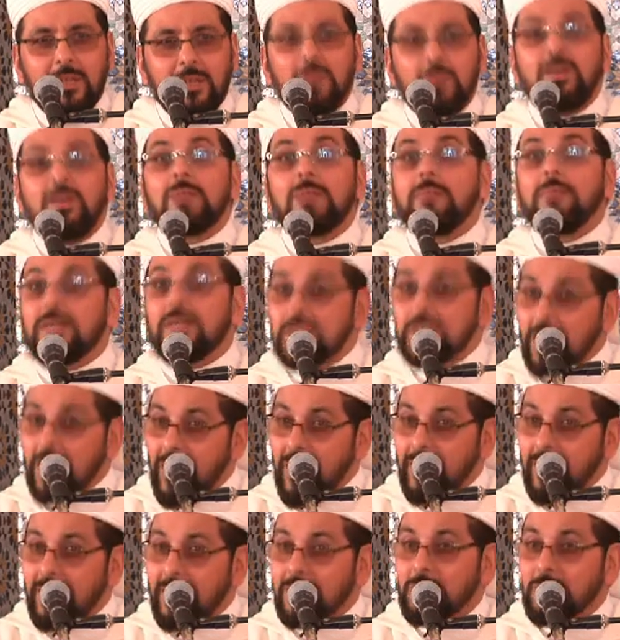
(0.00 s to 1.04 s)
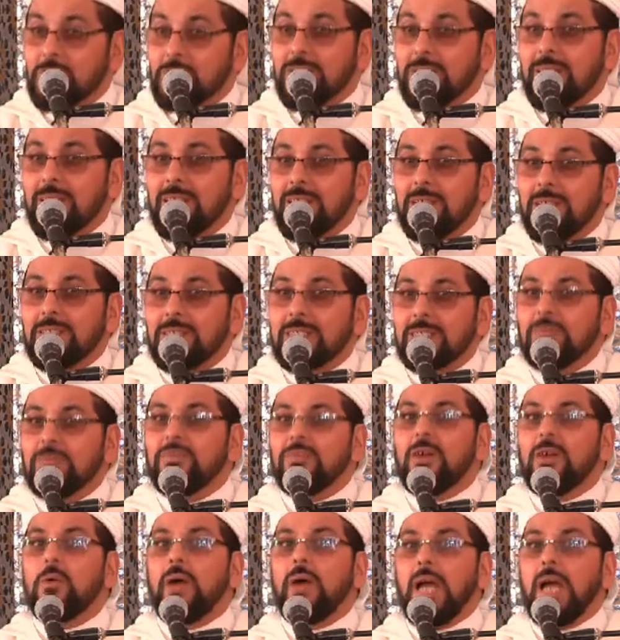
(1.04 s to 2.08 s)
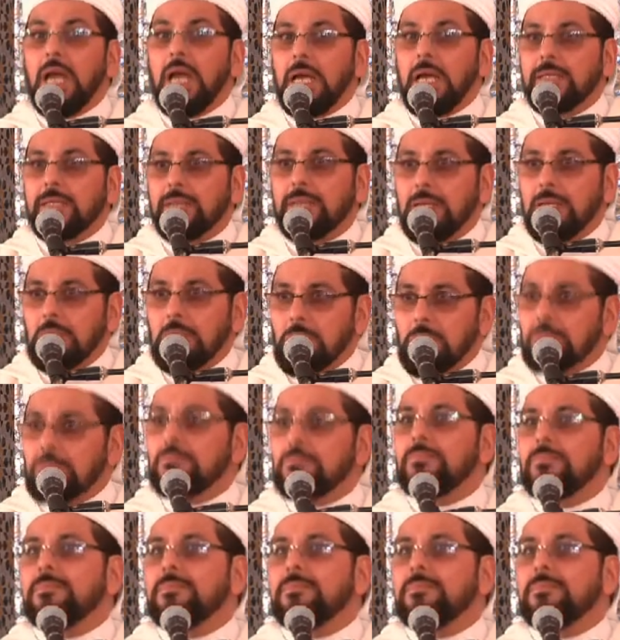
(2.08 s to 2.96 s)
فلما جاء الرسول صلى الله عليه وسلم فوحدهم